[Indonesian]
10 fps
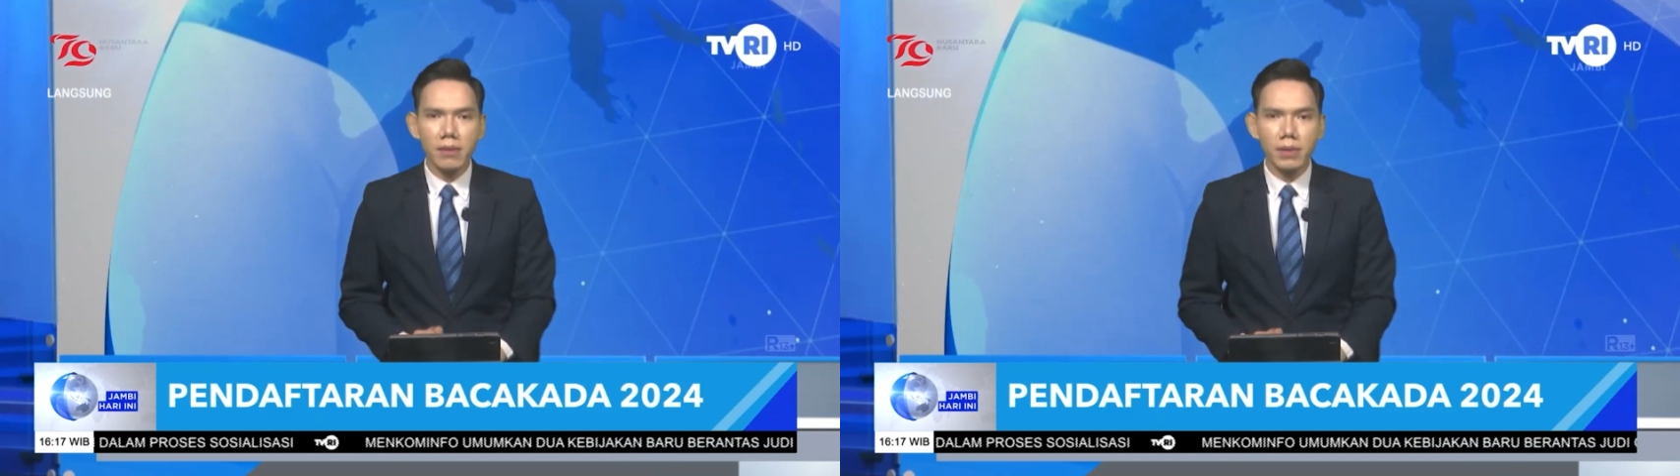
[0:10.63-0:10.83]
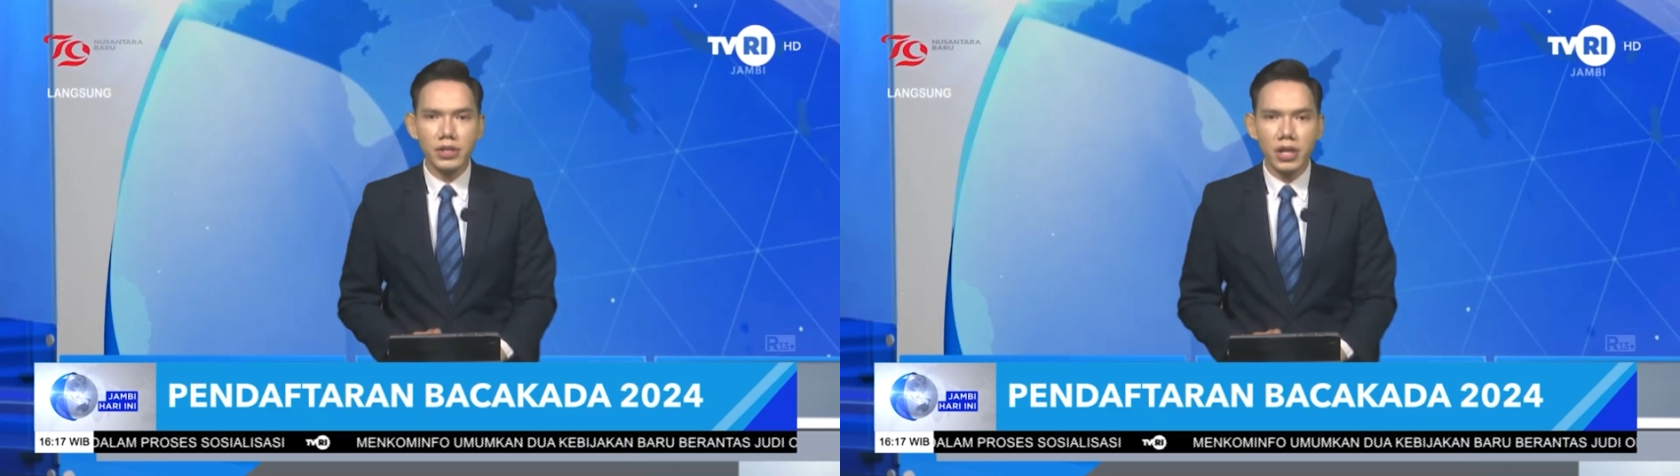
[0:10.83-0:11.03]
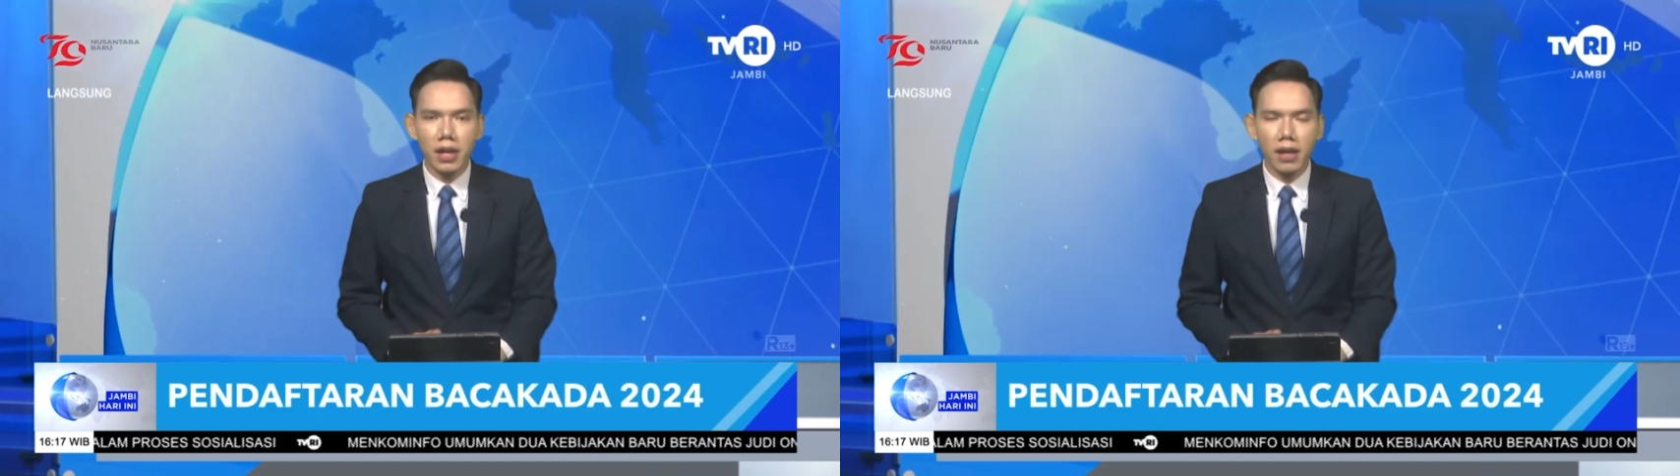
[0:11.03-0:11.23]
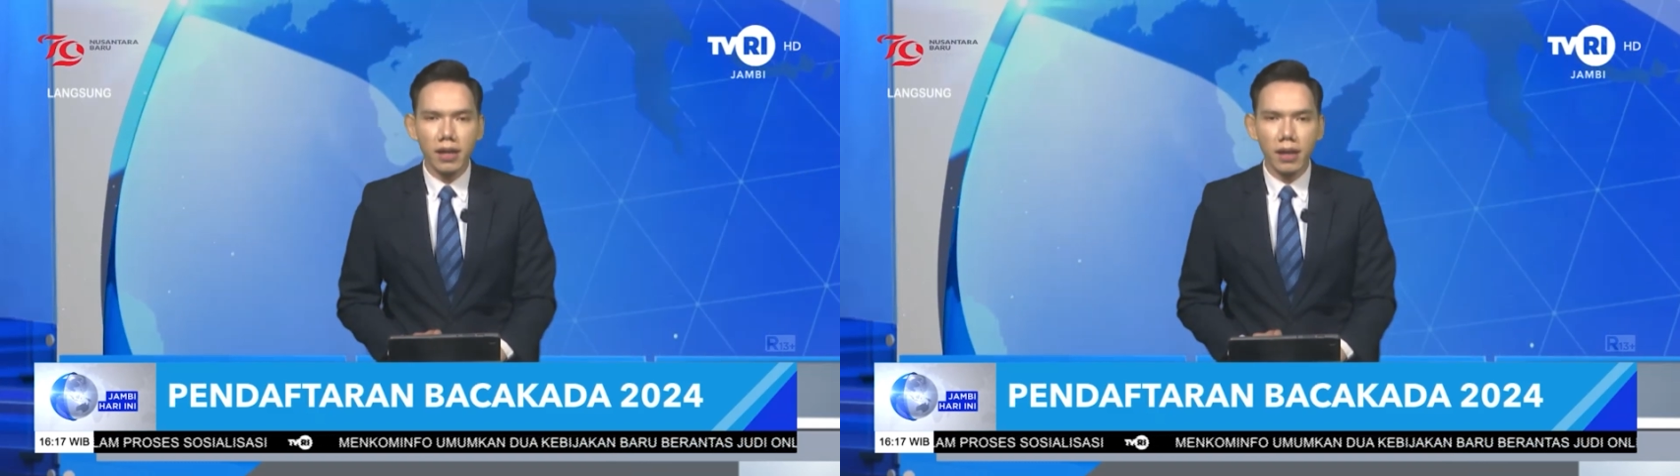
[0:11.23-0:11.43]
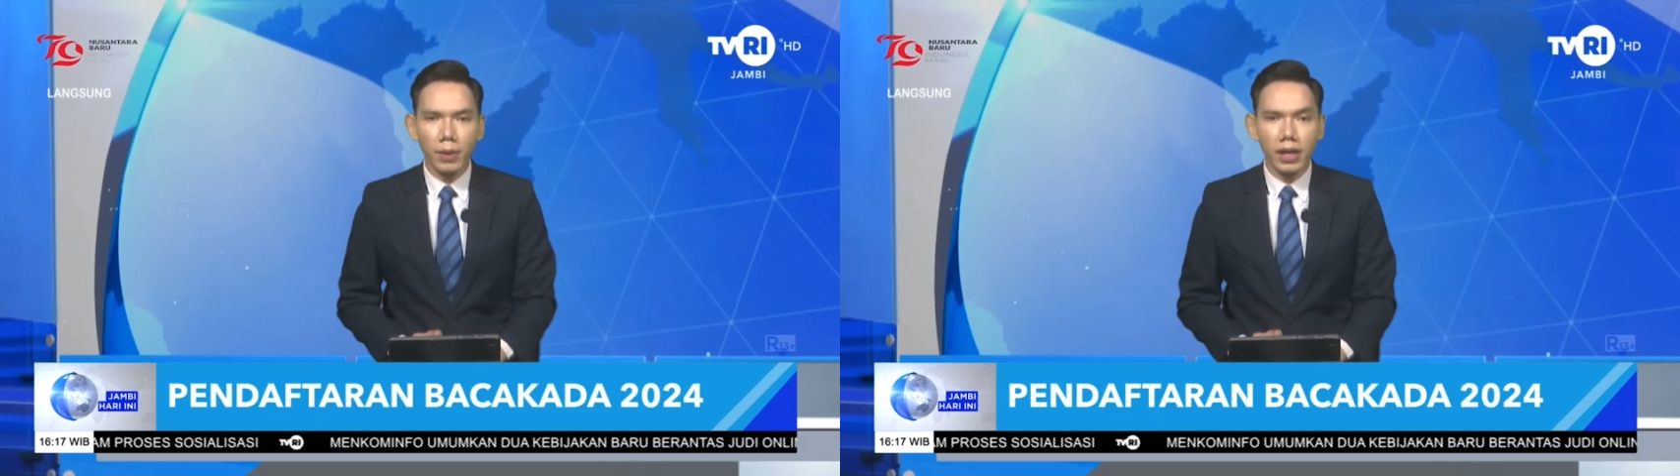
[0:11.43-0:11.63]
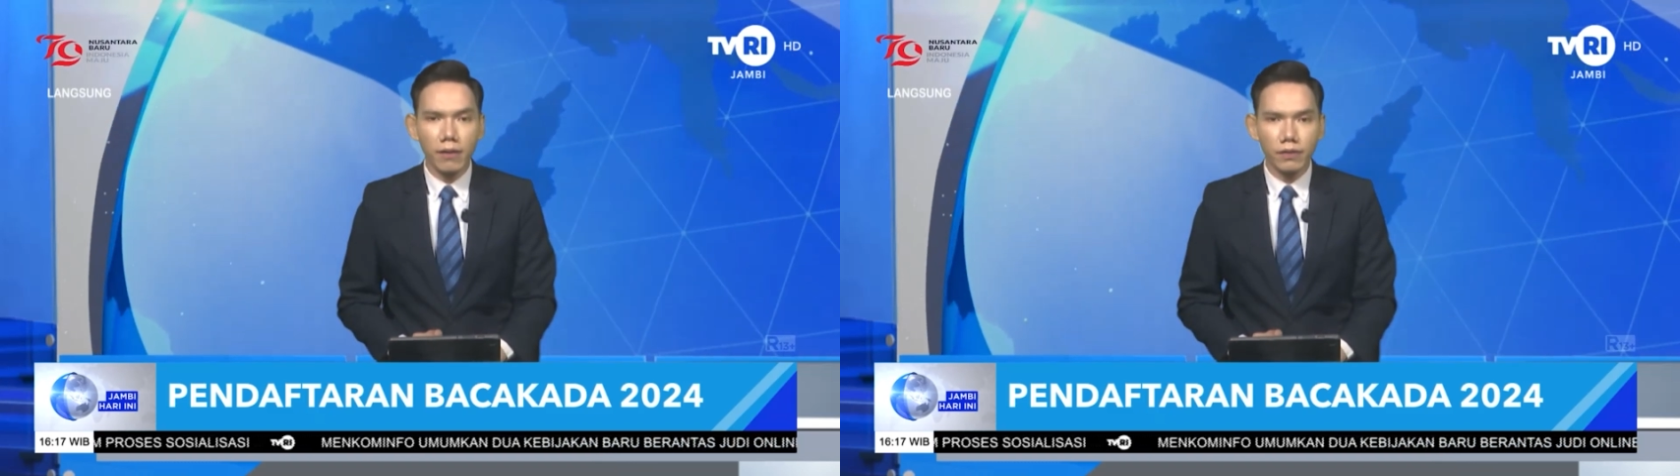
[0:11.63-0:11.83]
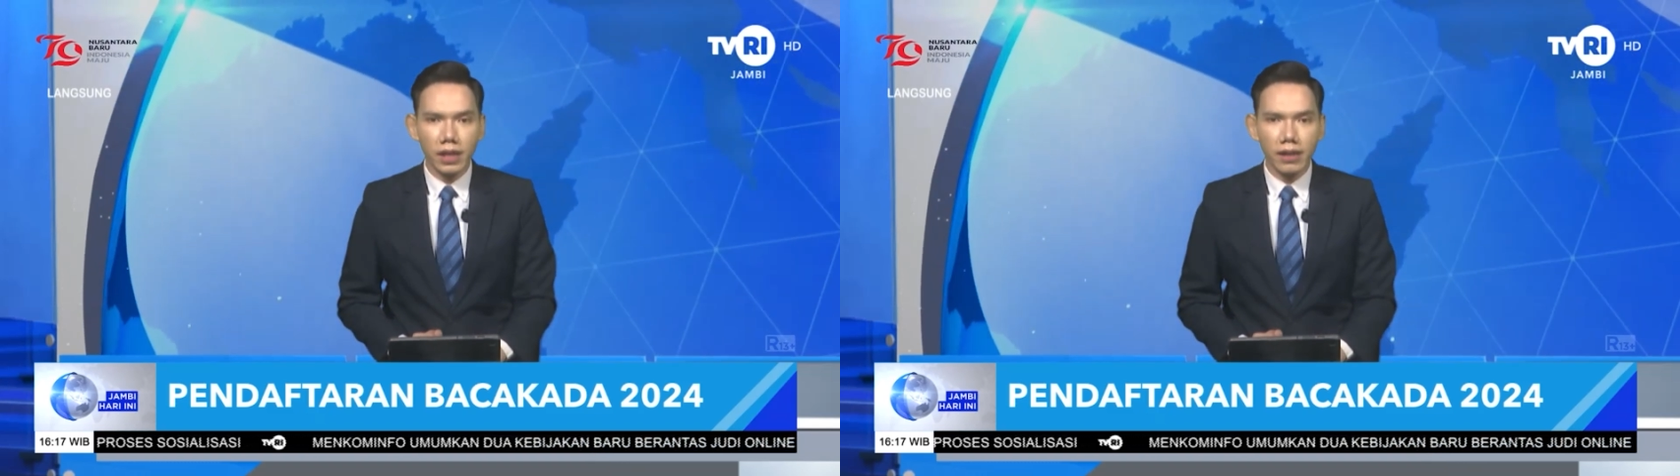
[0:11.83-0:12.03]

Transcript: Baca Kada yang mendaftar